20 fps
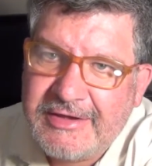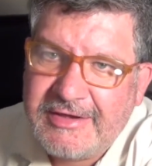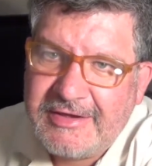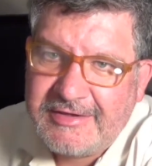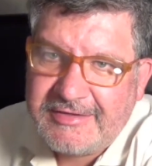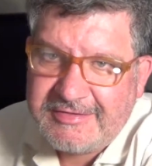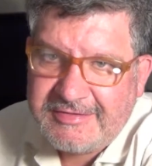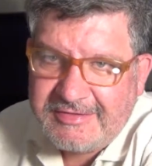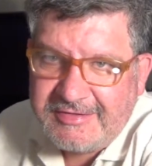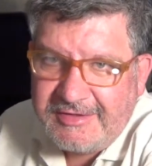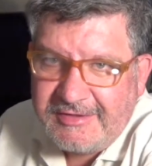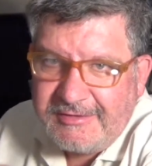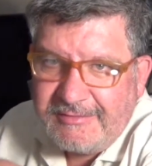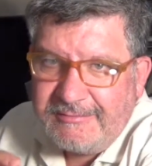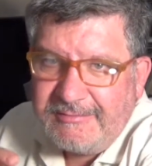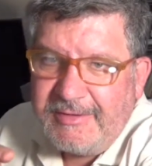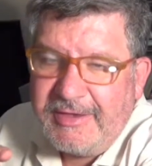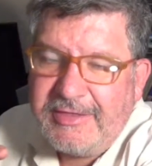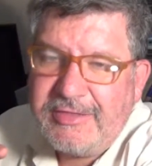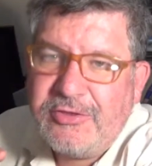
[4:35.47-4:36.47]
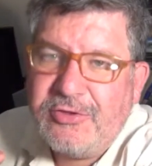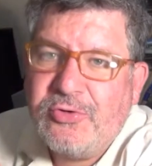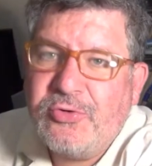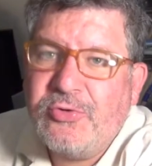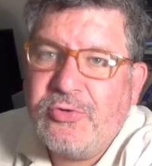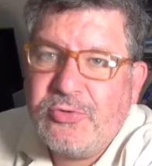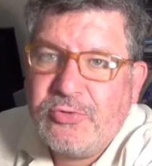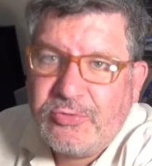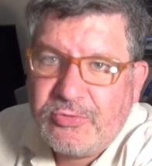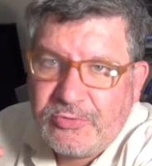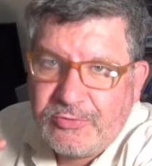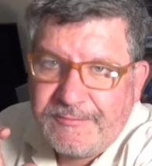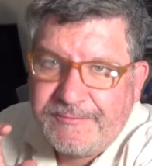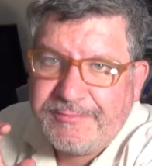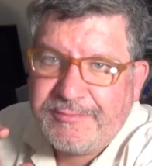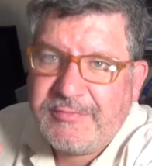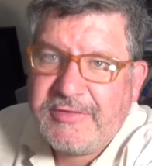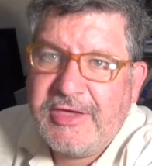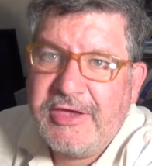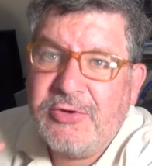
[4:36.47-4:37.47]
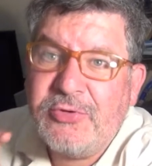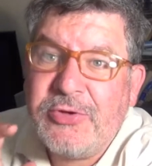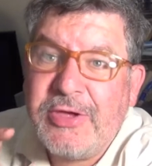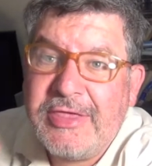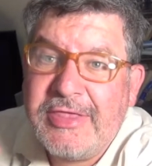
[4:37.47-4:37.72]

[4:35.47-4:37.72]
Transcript: ese medio quiero